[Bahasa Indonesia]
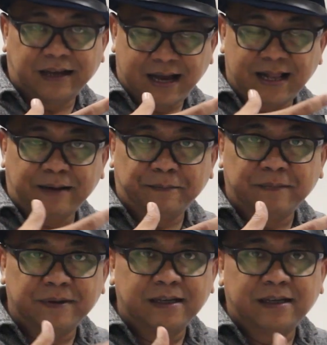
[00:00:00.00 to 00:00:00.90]
hal yang
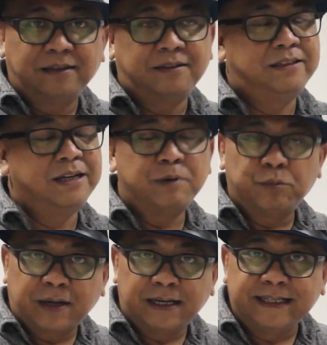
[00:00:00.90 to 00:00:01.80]
dia
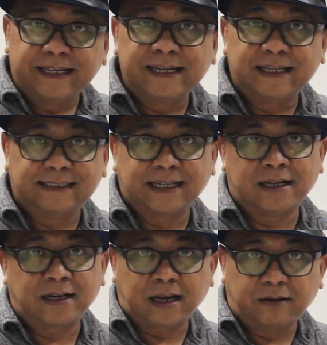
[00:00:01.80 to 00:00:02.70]
menemukan dirinya di
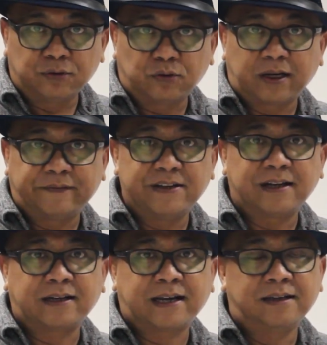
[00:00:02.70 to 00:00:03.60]
sana karena fotografinya
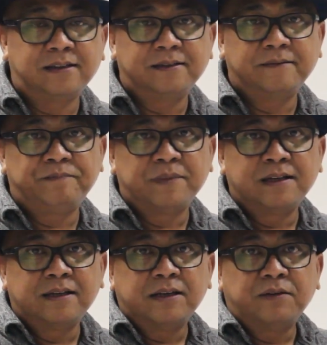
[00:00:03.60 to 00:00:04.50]
keren.
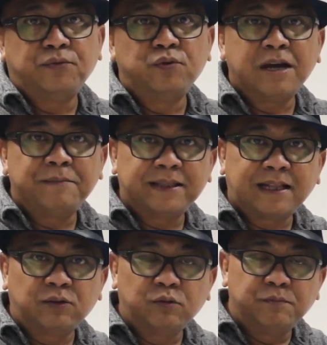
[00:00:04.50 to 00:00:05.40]

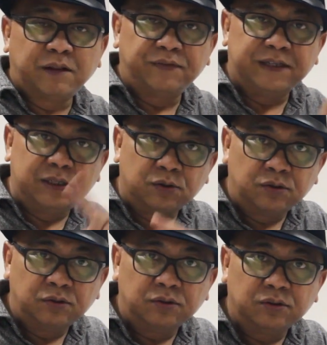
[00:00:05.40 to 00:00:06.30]
Fundamental untuk membuat
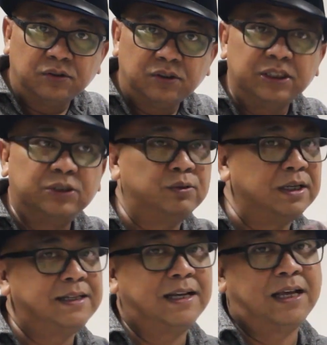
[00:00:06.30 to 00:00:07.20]
video
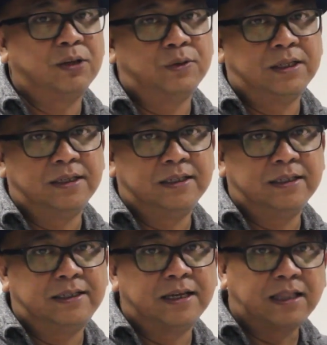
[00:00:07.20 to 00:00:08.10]
sudah dia lalui.
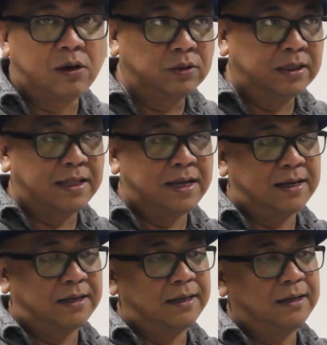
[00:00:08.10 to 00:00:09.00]
Dia tahu
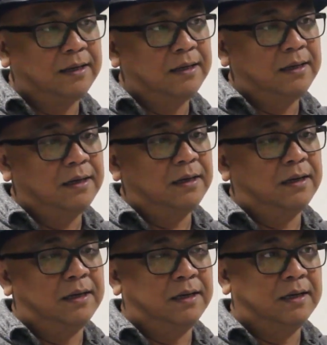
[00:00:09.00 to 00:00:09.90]
tentang
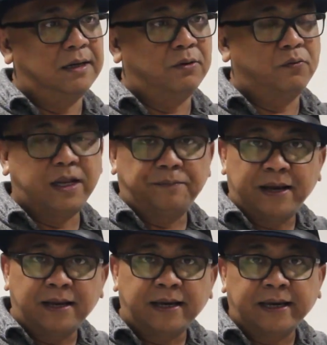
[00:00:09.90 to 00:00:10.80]
uh, white
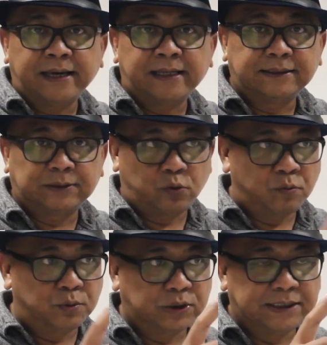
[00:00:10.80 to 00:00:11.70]
balance,
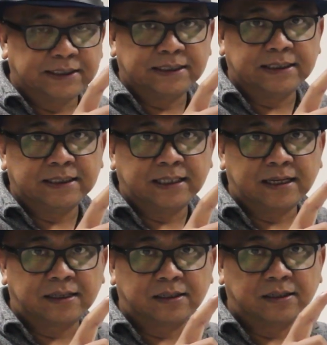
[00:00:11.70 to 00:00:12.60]
komposisi,
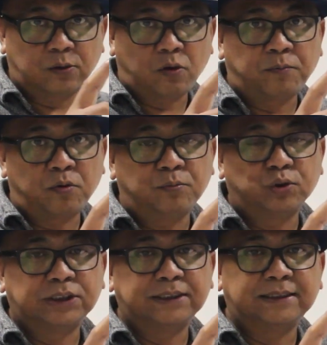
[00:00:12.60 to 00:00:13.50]
ya, crop
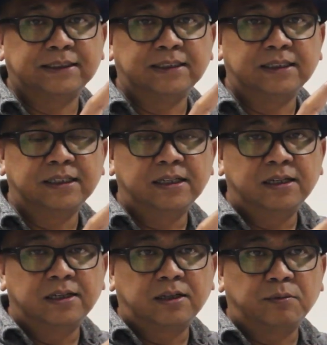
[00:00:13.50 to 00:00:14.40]
komposisi,
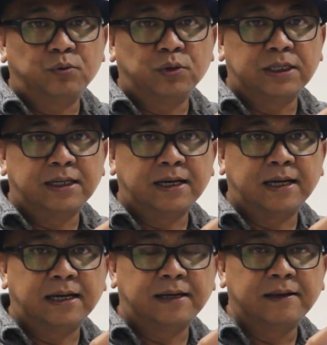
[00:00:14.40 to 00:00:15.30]

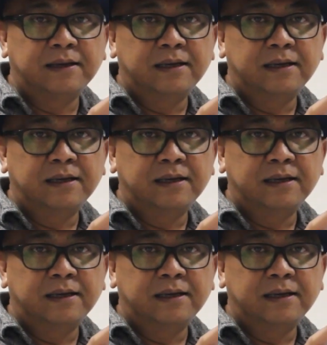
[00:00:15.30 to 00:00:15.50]
kemudian